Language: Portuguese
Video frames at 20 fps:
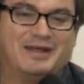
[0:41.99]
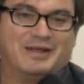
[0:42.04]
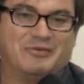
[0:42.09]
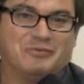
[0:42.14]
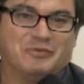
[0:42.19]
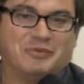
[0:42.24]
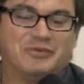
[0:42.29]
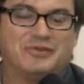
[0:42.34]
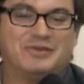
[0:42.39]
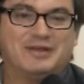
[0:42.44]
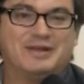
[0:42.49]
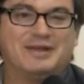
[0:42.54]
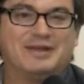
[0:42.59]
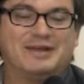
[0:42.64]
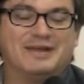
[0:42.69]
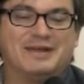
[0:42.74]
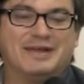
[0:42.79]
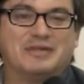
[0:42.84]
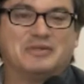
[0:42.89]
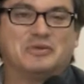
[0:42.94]
a
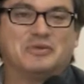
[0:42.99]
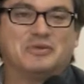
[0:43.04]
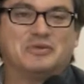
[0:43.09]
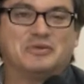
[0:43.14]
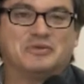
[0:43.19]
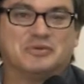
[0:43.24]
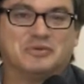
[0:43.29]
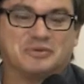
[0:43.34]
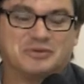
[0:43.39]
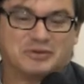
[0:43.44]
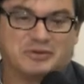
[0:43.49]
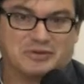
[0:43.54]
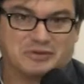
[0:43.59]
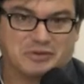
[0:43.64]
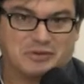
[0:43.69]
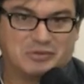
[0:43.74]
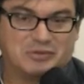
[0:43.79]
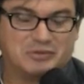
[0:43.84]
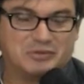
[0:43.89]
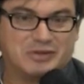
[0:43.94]
você e a todos os que
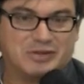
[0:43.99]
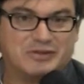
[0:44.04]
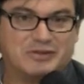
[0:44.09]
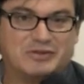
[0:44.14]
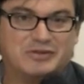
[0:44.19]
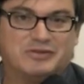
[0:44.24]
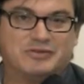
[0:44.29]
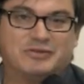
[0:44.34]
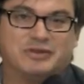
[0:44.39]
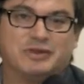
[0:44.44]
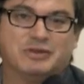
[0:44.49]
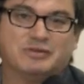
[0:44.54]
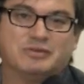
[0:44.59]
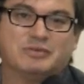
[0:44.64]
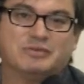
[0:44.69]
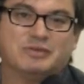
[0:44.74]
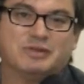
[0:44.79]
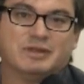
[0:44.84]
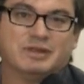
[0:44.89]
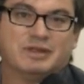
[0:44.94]
estão nos
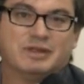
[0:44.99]
assistindo.